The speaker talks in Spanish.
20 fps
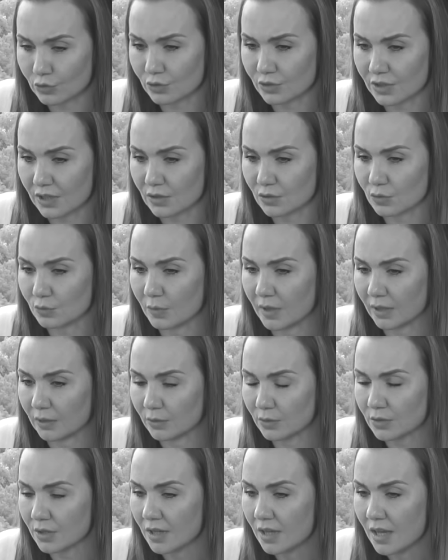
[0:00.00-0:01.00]
los seres
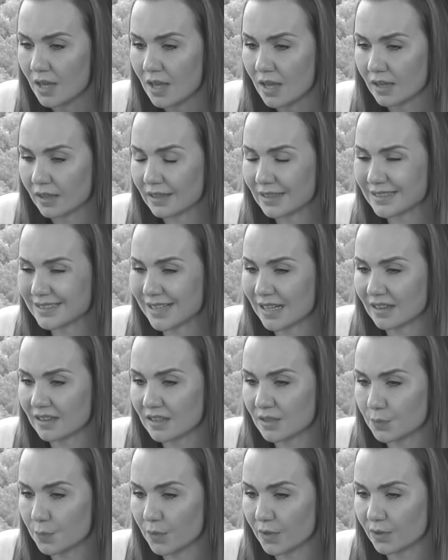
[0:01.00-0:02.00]
humanos, que están
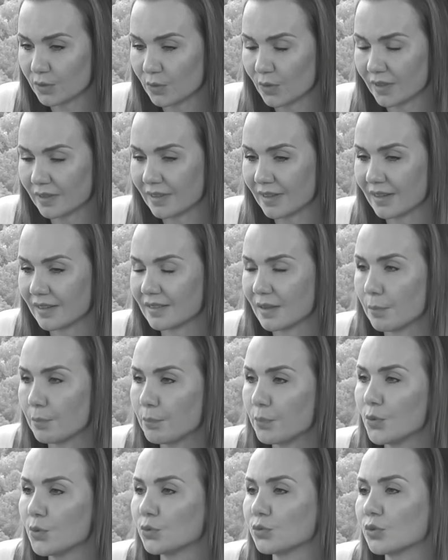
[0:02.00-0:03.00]
dispuestos a hacer ese
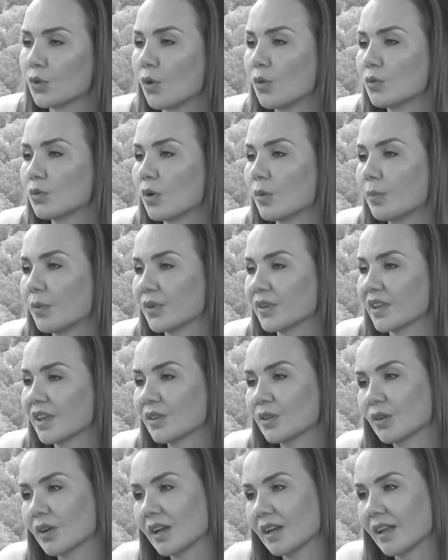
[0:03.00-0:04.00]
punto uno
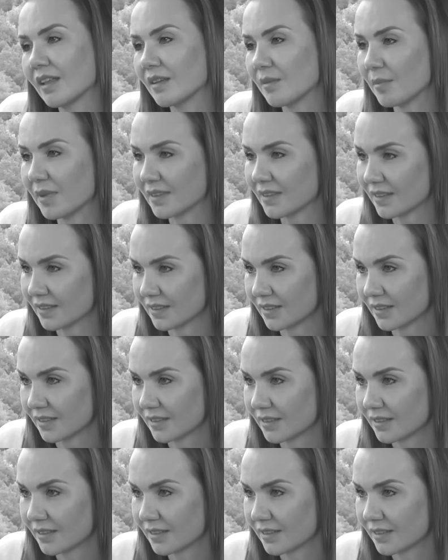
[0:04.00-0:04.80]
que nadie más hace.